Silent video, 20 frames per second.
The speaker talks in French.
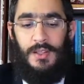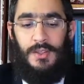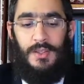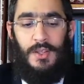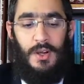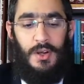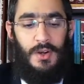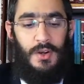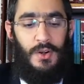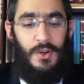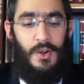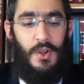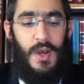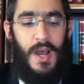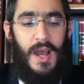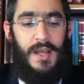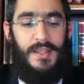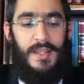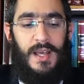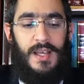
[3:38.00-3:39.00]
Dans le
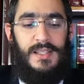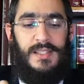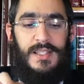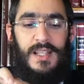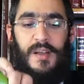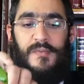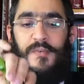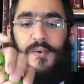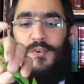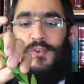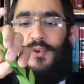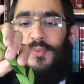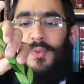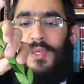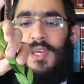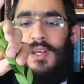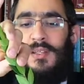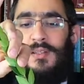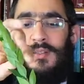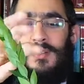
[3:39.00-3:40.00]
hadas, la feuille de
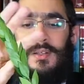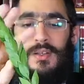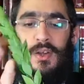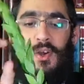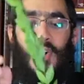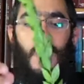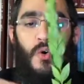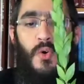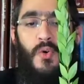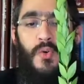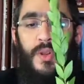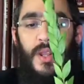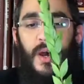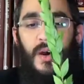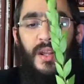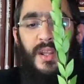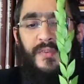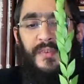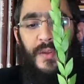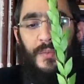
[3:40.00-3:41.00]
myrte, on a
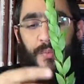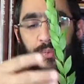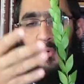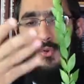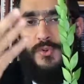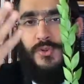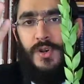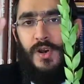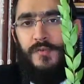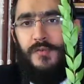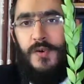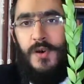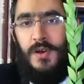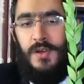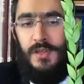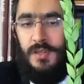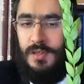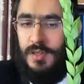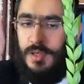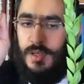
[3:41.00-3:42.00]
en effet plusieurs
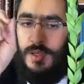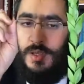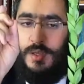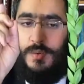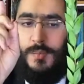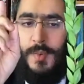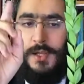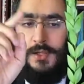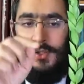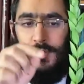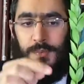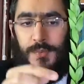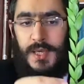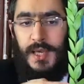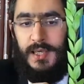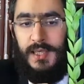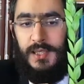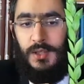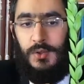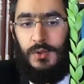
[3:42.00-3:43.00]
feuilles.
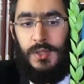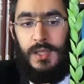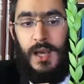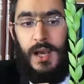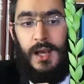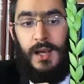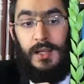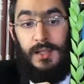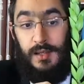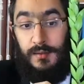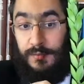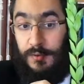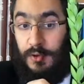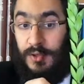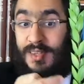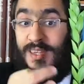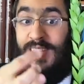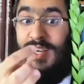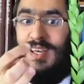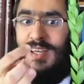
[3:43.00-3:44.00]
bien qu'il y a des
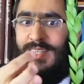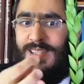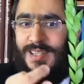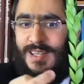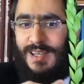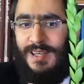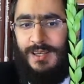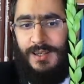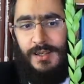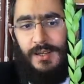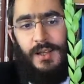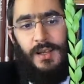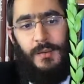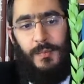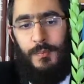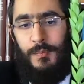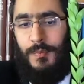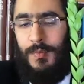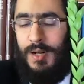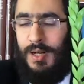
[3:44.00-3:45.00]
feuilles tressées,
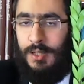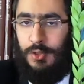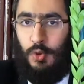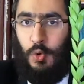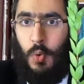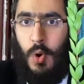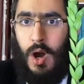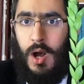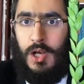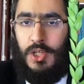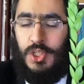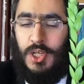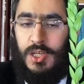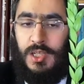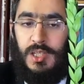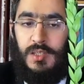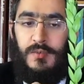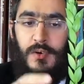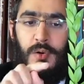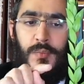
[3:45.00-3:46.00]
les trois à
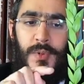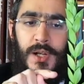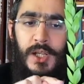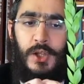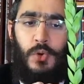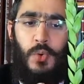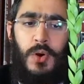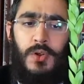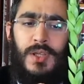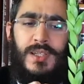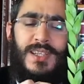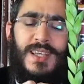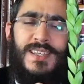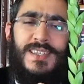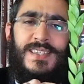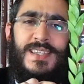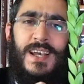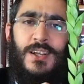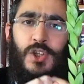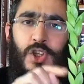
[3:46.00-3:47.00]
chaque niveau, mais les trois doivent être
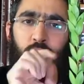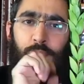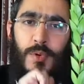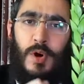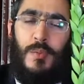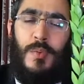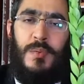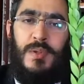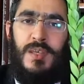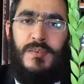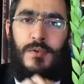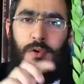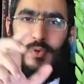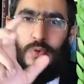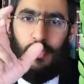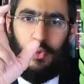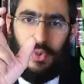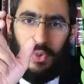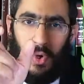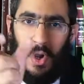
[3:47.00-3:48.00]
exactement au même niveau,
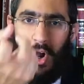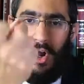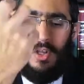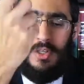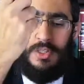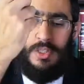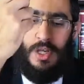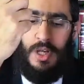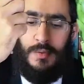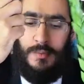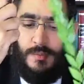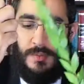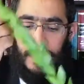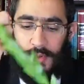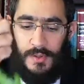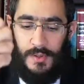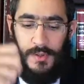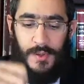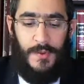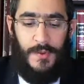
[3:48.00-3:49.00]
toujours ensemble.